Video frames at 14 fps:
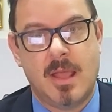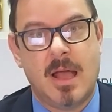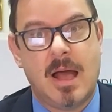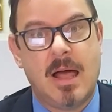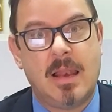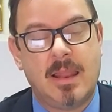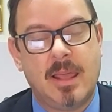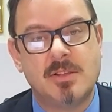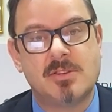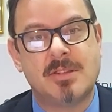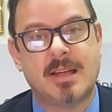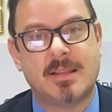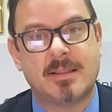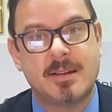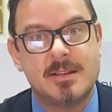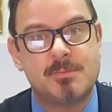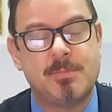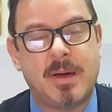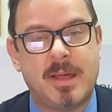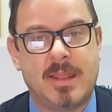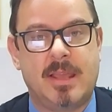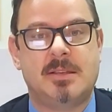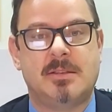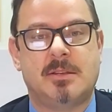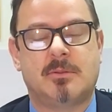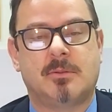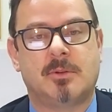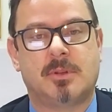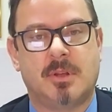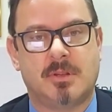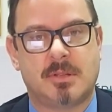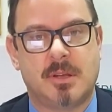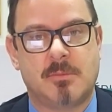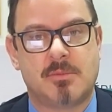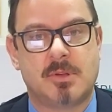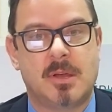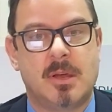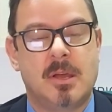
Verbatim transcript: além de dar transparência a tudo que nós estamos.